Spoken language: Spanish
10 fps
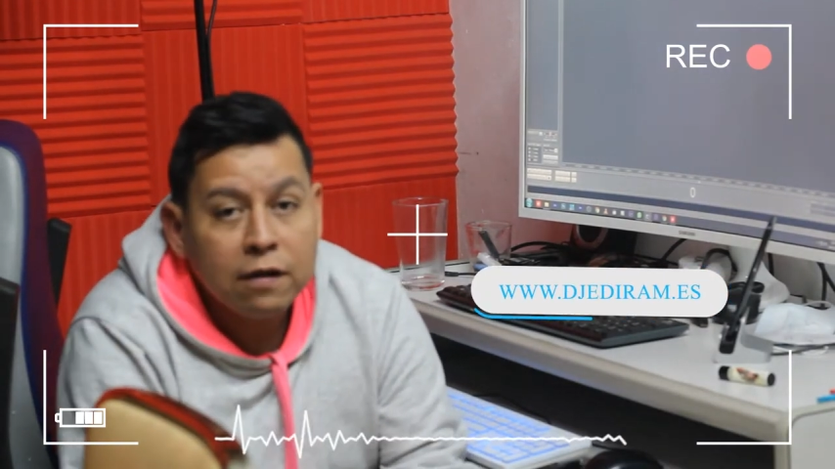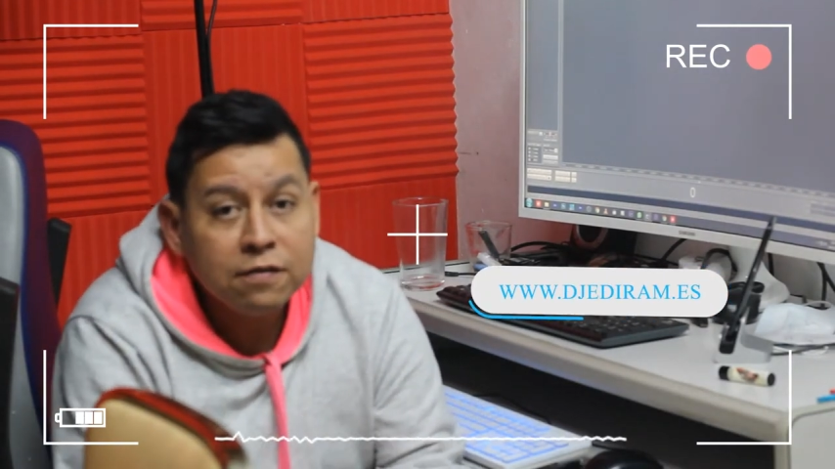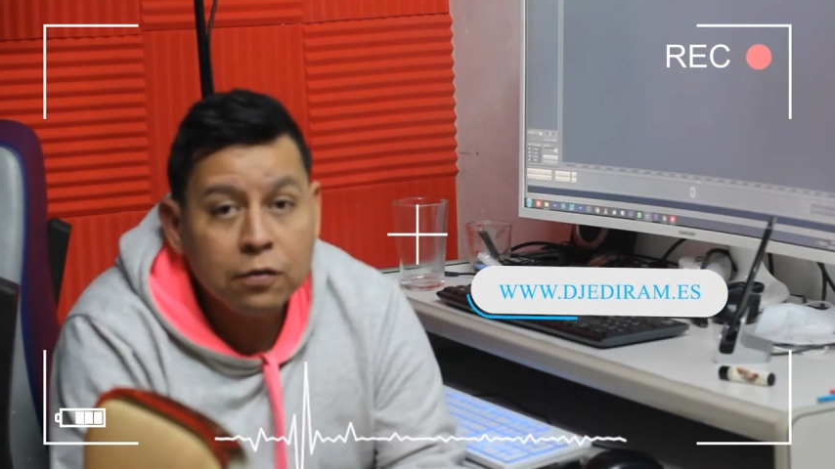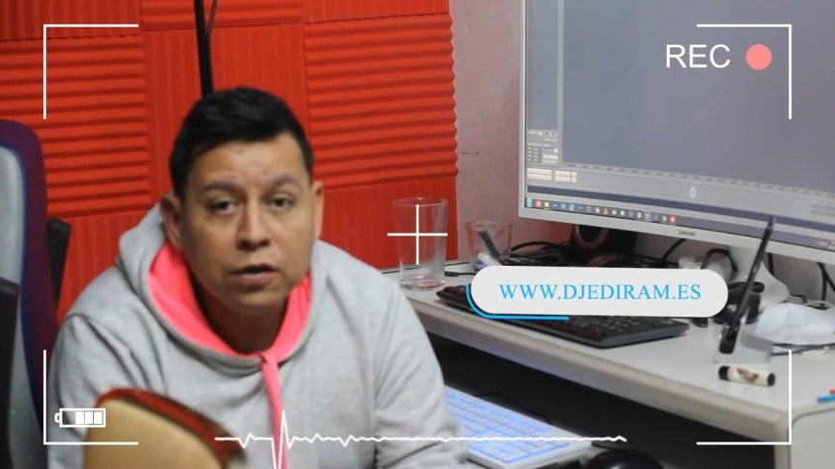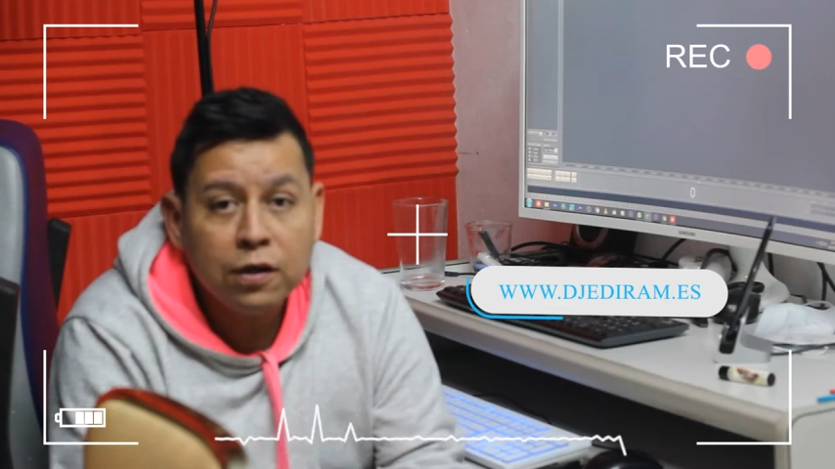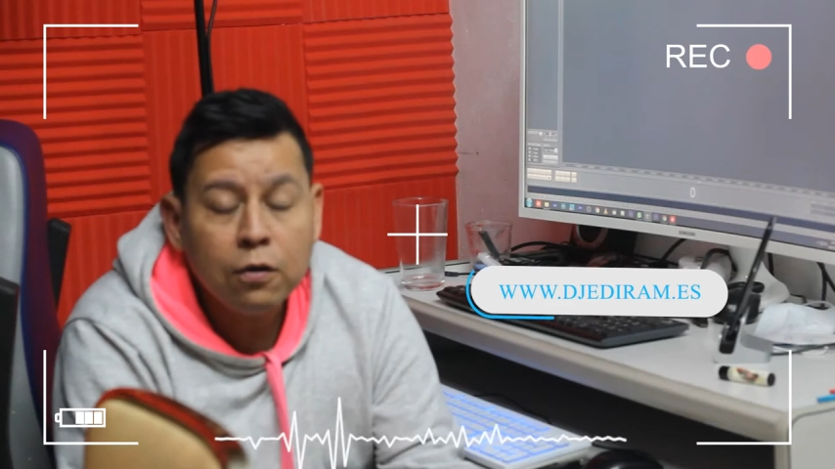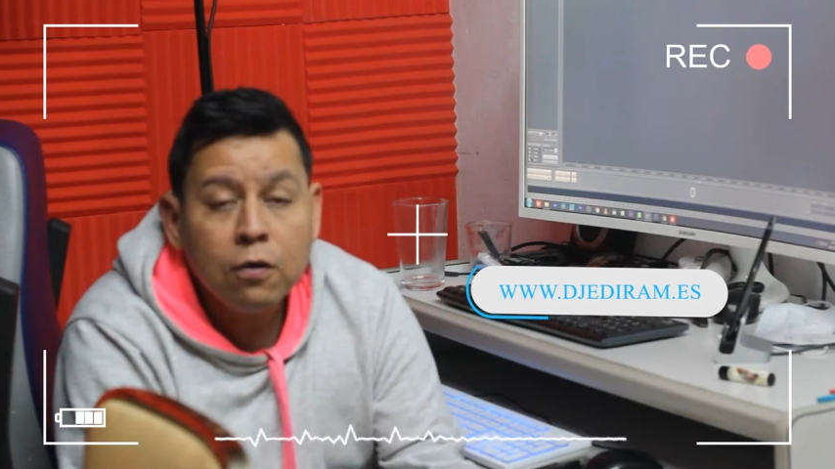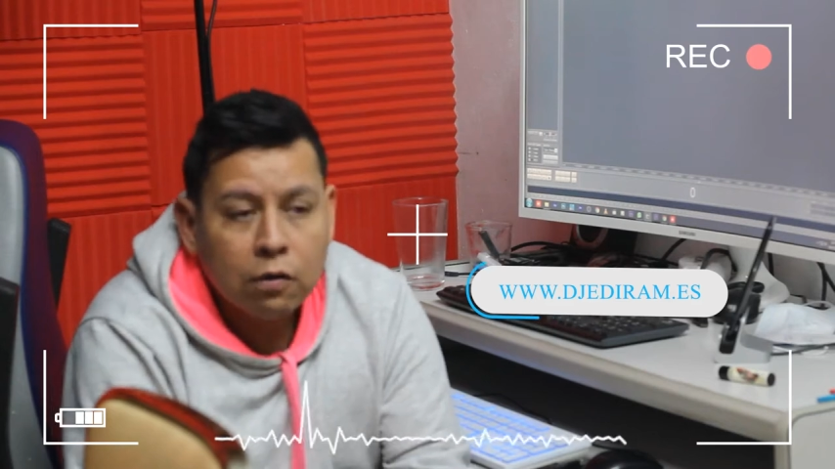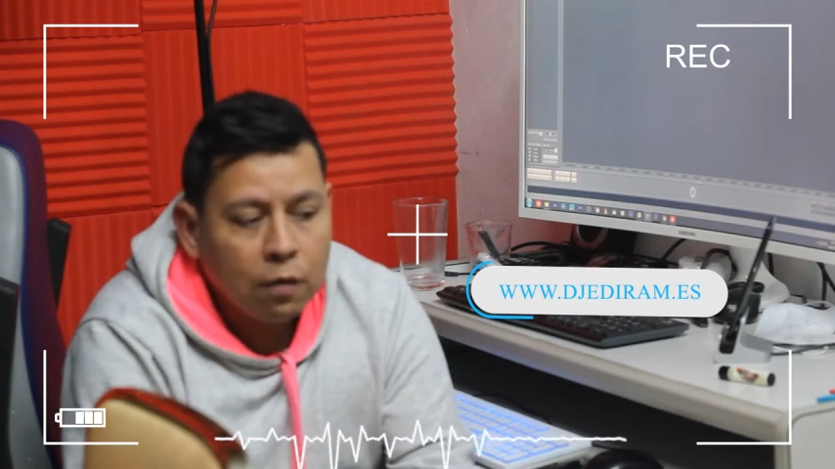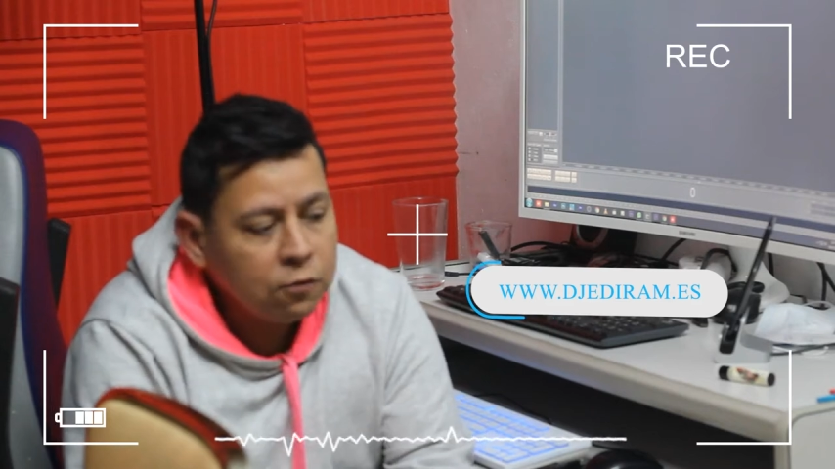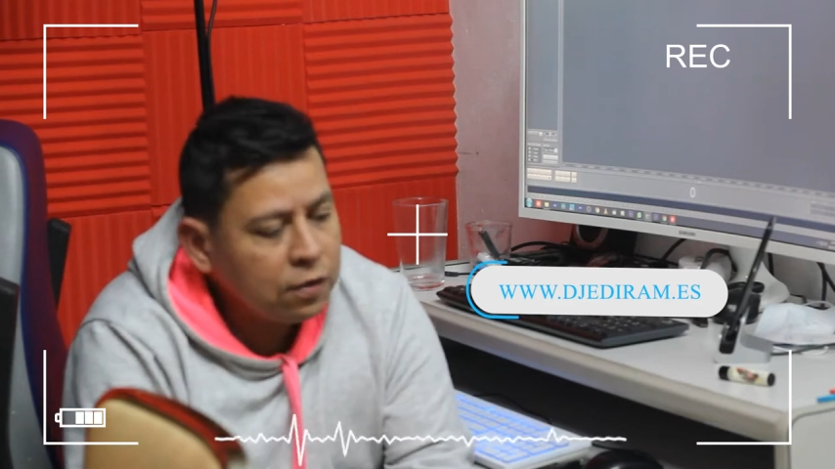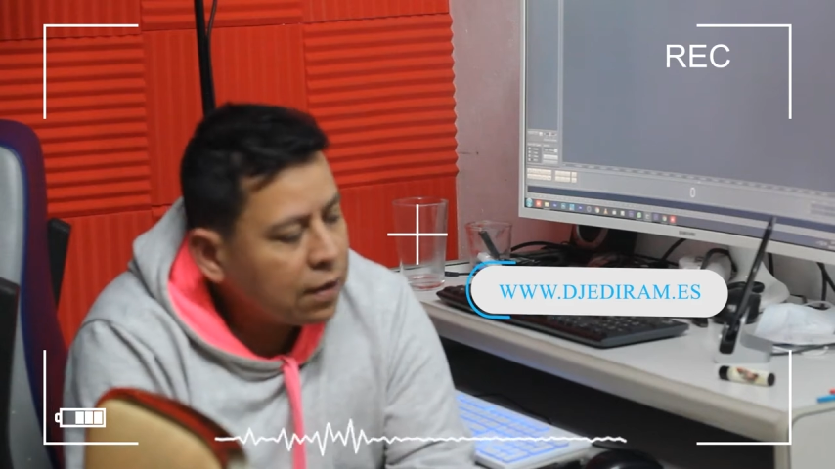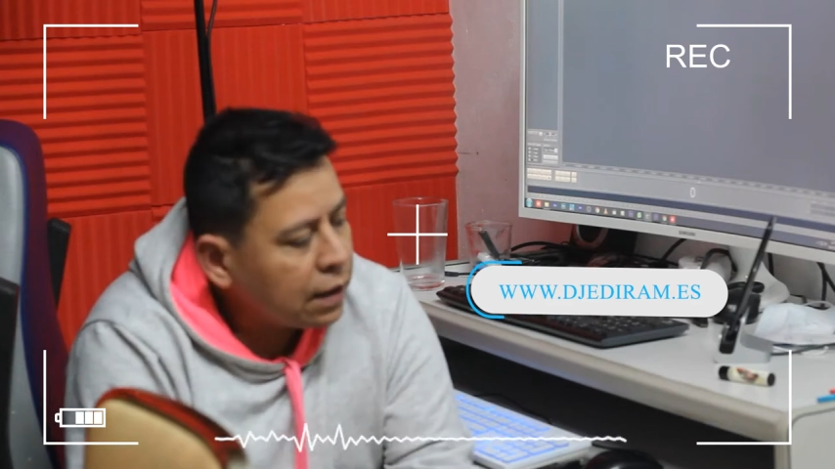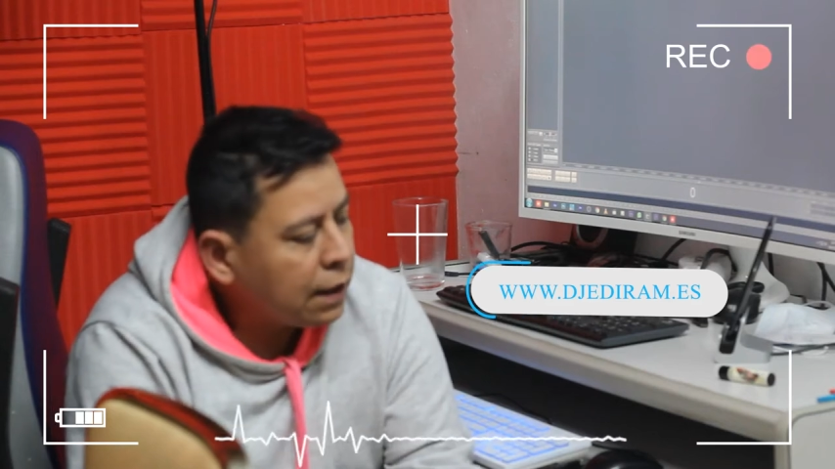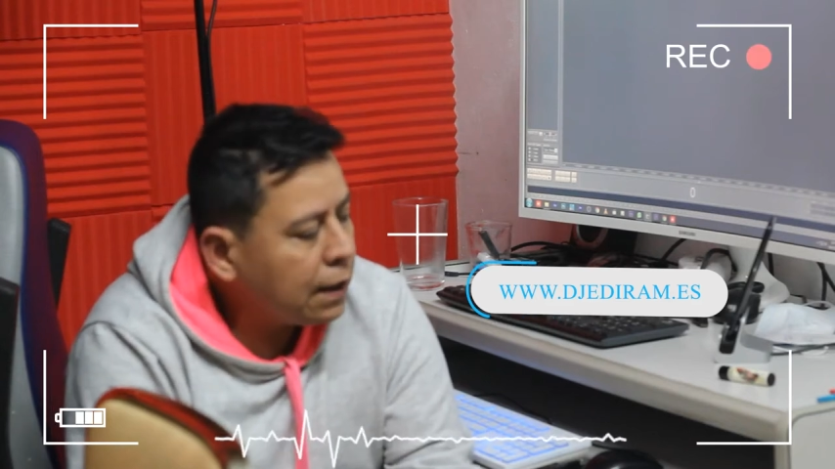En este video que vamos
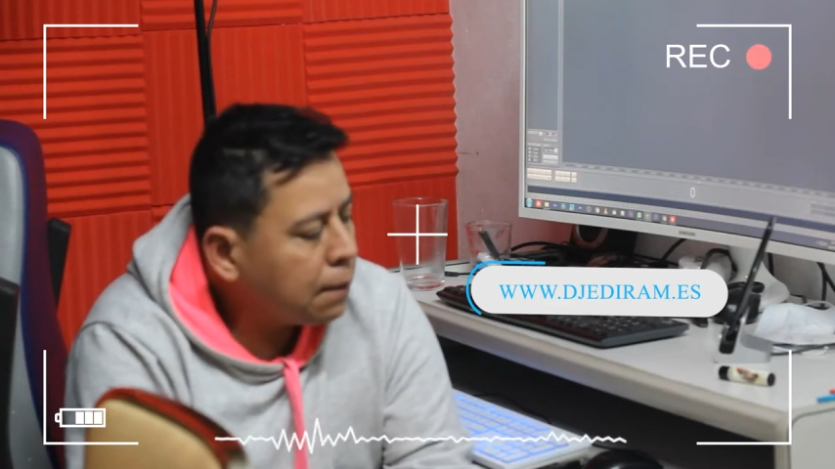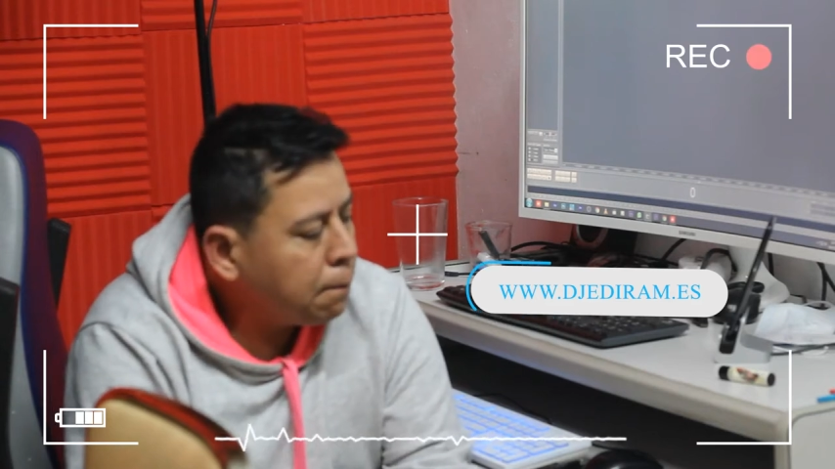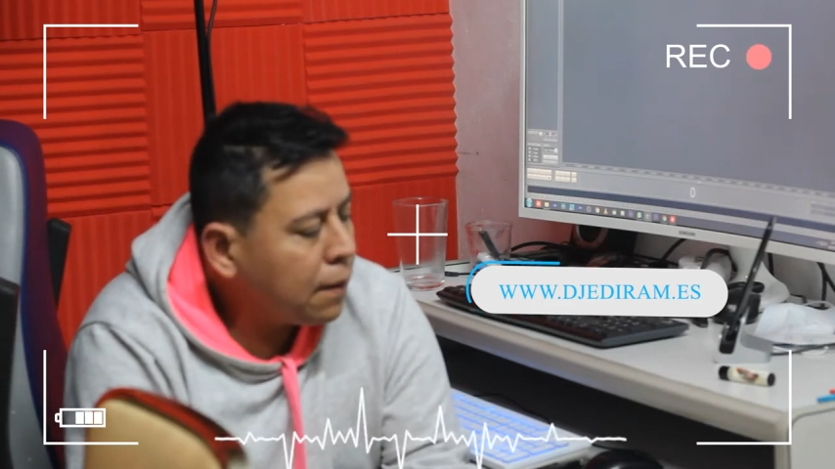a tener